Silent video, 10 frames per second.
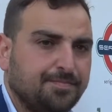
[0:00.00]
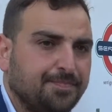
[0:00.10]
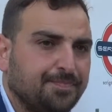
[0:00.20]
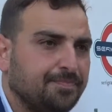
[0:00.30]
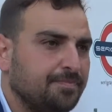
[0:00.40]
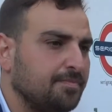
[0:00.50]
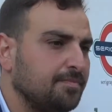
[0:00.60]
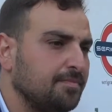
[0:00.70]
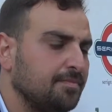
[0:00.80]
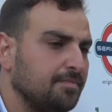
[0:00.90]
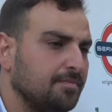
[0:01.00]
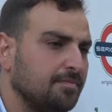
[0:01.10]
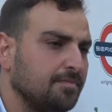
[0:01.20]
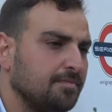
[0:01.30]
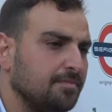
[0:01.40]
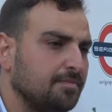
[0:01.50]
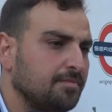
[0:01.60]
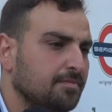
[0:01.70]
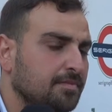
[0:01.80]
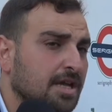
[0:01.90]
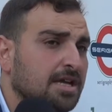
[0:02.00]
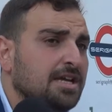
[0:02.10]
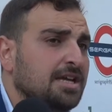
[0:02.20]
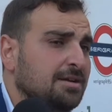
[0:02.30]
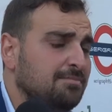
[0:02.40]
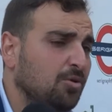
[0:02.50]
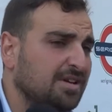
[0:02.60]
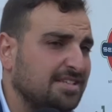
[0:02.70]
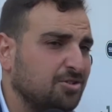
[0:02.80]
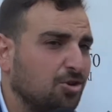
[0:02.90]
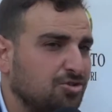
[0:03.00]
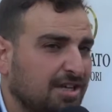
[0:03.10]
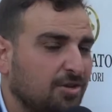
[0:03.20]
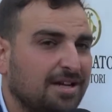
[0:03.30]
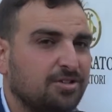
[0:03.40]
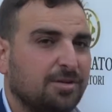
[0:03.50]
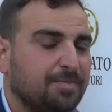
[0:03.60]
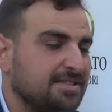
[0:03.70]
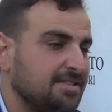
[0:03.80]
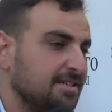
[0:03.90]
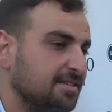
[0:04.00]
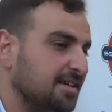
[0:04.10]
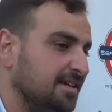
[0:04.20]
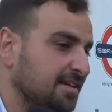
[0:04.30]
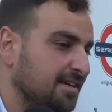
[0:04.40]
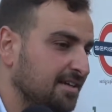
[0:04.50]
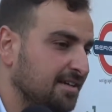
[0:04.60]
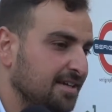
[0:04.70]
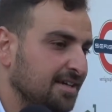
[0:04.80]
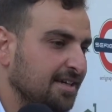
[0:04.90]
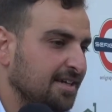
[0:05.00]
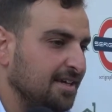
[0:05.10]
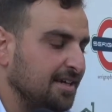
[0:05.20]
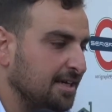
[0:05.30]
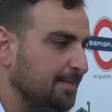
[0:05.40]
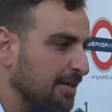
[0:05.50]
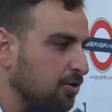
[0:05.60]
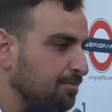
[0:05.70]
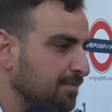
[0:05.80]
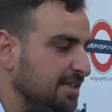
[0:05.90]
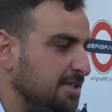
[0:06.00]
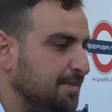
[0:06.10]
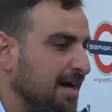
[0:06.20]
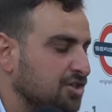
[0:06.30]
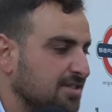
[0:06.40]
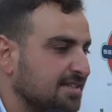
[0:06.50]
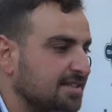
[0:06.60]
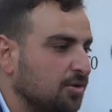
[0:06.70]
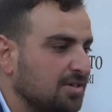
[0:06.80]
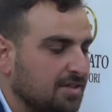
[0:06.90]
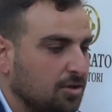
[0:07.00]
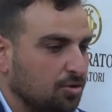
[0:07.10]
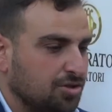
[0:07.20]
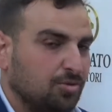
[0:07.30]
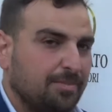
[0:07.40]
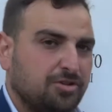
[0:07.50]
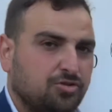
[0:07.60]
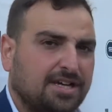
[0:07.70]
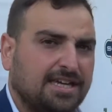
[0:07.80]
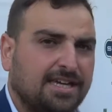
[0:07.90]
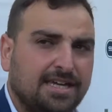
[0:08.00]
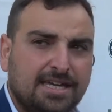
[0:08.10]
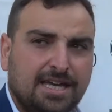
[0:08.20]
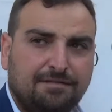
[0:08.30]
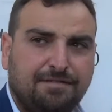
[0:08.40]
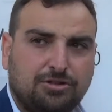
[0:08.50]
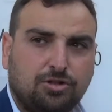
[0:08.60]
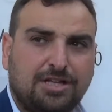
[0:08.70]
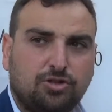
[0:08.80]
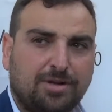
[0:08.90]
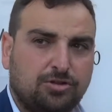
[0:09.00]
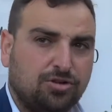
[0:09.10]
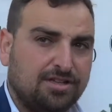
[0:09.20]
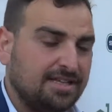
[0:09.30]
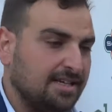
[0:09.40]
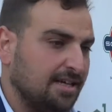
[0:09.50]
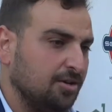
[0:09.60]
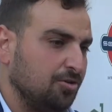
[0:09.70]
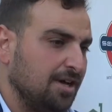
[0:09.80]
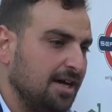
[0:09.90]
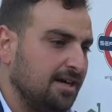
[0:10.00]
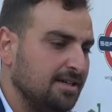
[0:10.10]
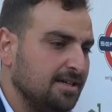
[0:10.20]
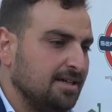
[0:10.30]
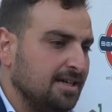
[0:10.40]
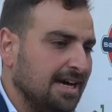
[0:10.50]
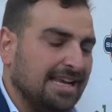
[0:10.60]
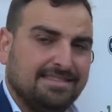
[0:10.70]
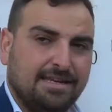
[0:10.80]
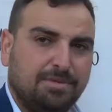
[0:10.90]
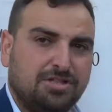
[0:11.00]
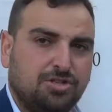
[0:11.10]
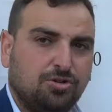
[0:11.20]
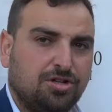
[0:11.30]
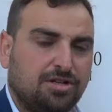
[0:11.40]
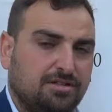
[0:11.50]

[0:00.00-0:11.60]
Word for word: vicenda stadio? Ma queste sono cose che riguardano il Presidente. Ripeto, a me dispiace sentire queste cose. Una persona che ha fatto tanto per Torre del Greco non ha altre ambizioni